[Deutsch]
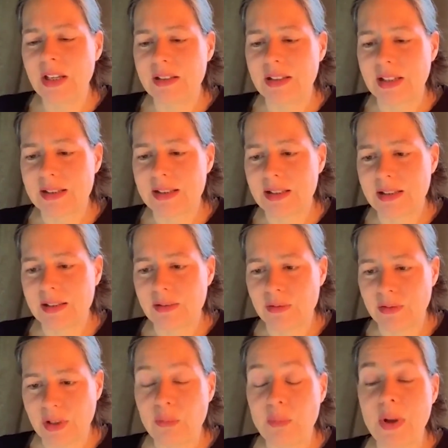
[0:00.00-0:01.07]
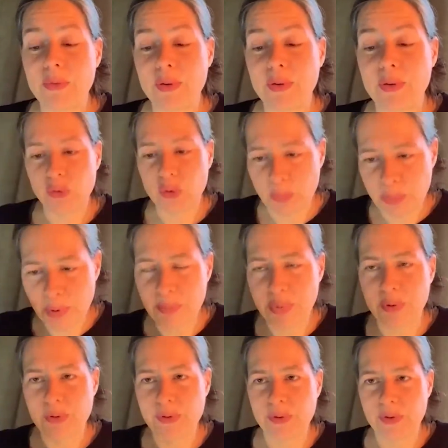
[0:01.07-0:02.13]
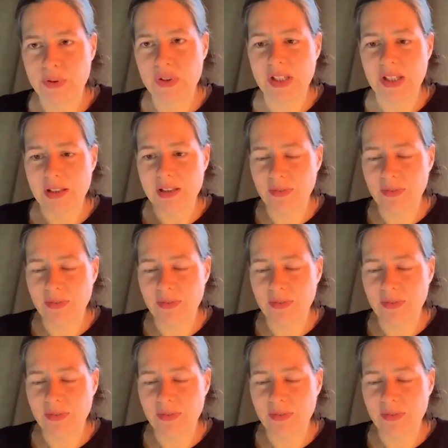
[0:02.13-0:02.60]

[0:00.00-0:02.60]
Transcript: das ist und auch mal vor Doppelpunkt zu ziehen,